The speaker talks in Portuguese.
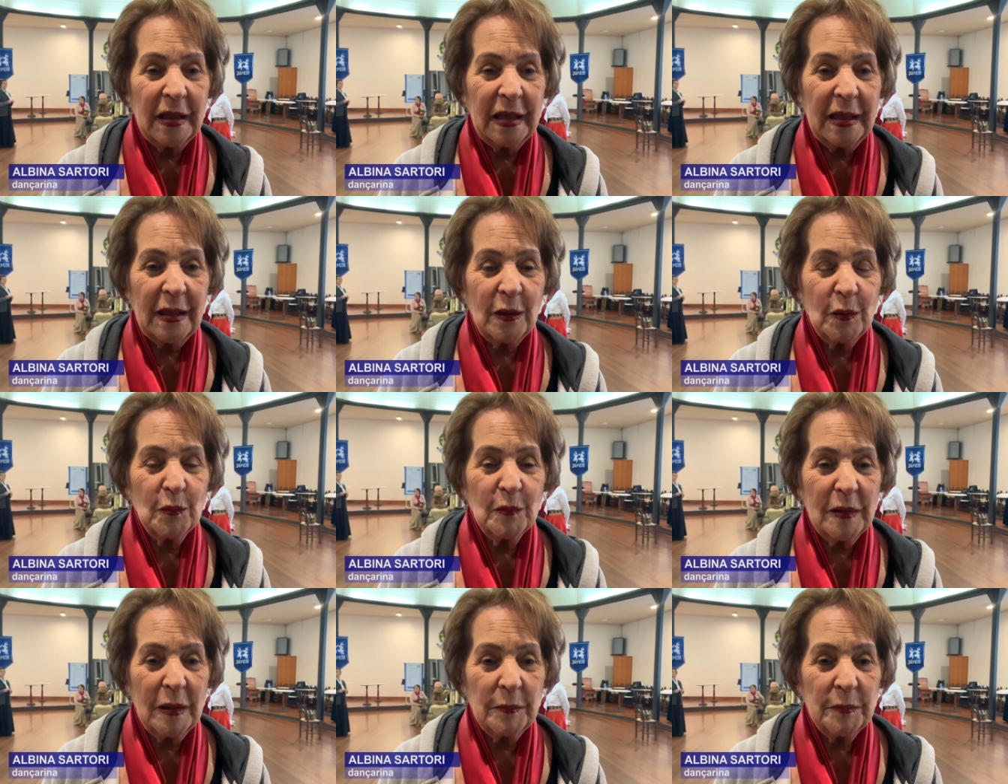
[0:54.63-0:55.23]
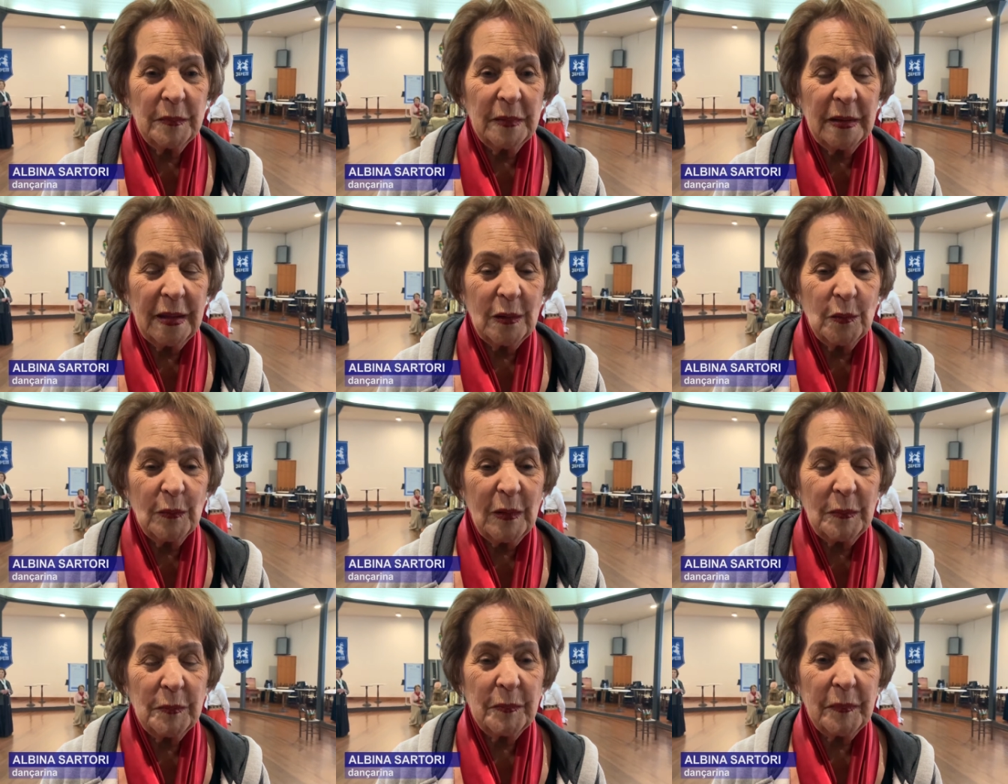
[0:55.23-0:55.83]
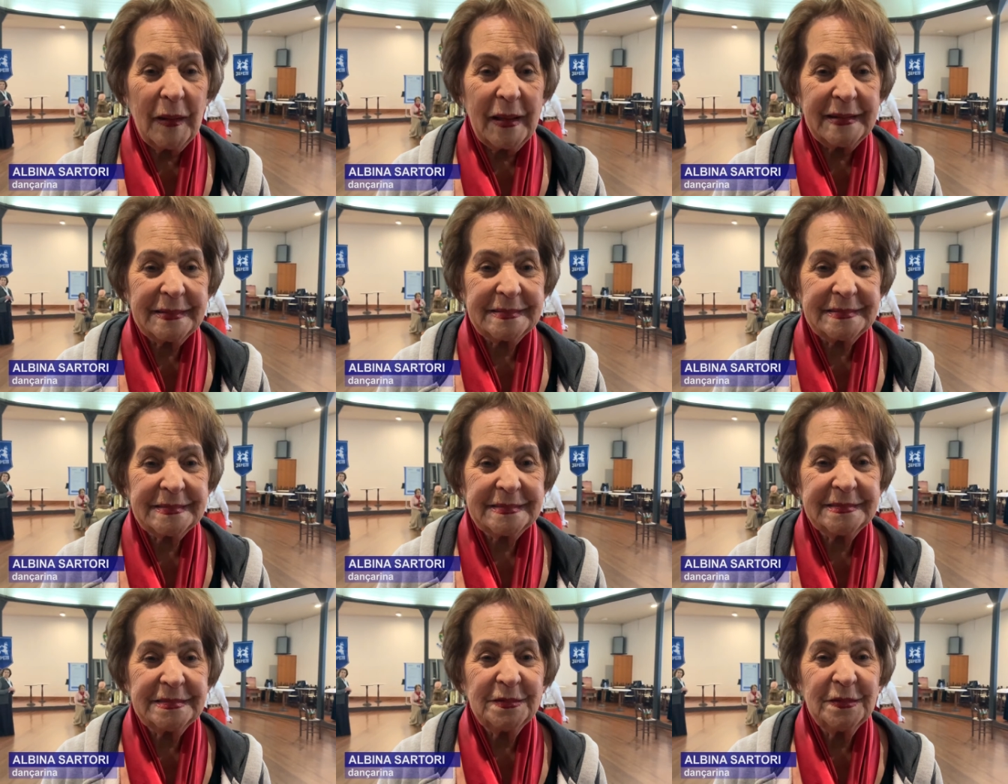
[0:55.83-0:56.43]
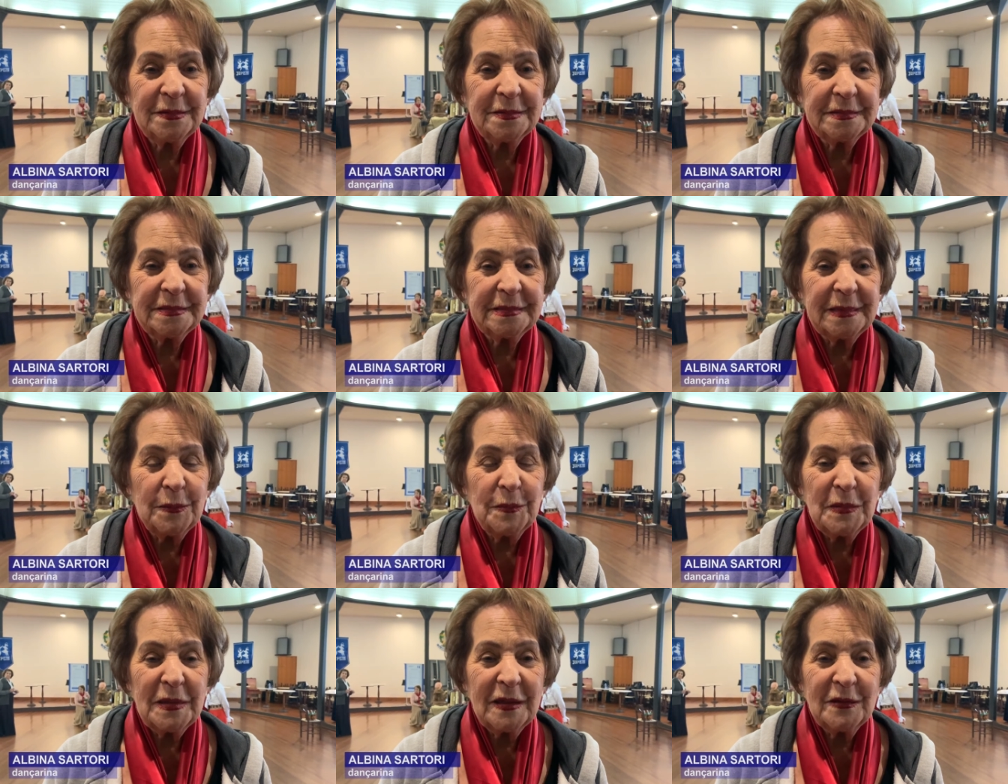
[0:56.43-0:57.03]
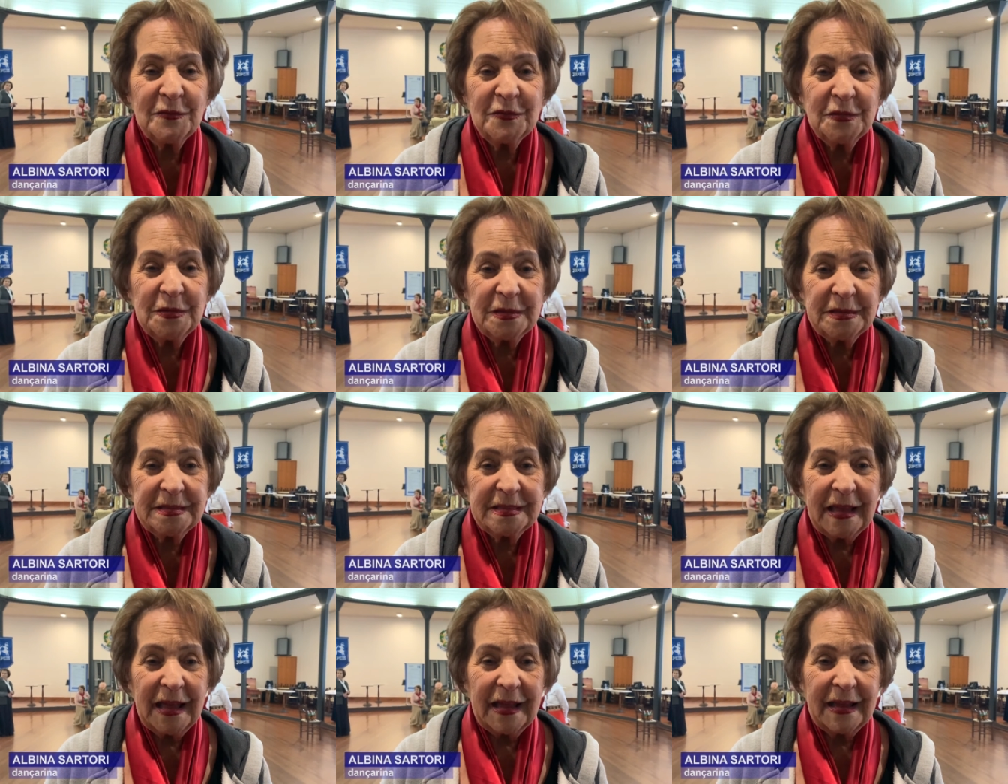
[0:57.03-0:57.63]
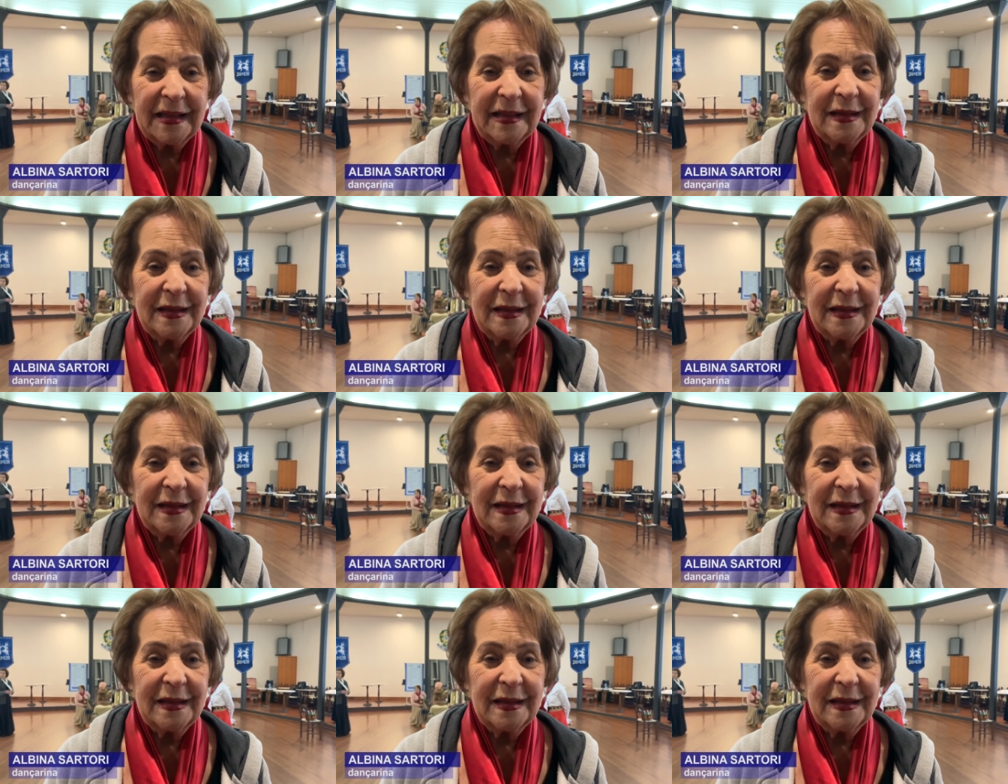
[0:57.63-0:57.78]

é uma, é uma parte de, da minha vida,